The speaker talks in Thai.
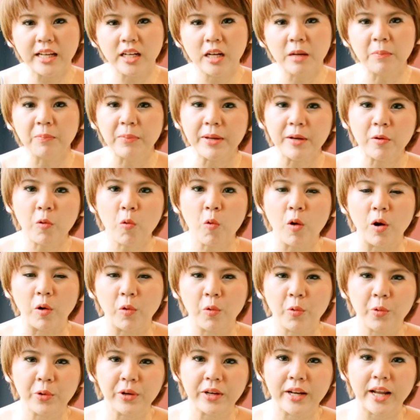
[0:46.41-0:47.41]
เริ่มเป็นห่วง
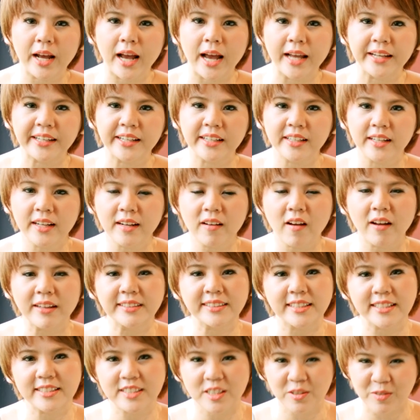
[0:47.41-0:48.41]
คุณนะคะ ในเรื่องการ
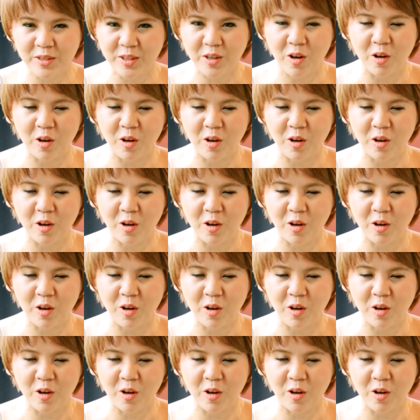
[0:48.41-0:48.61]
ใช้ชีวิต